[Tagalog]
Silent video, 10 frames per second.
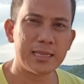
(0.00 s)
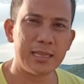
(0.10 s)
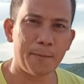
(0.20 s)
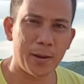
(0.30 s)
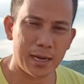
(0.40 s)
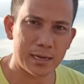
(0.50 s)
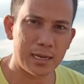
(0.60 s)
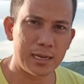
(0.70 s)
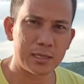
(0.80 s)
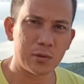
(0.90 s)

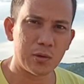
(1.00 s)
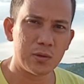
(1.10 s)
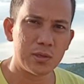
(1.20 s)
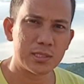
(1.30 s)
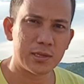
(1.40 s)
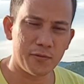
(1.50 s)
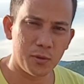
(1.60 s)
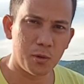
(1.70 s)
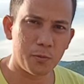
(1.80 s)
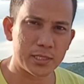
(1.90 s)
napag-aralan ko sa
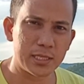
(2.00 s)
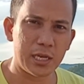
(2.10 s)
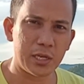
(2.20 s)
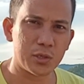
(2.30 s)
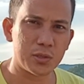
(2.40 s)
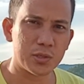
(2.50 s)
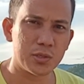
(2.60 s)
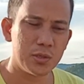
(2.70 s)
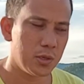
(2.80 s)
VOMO presentations.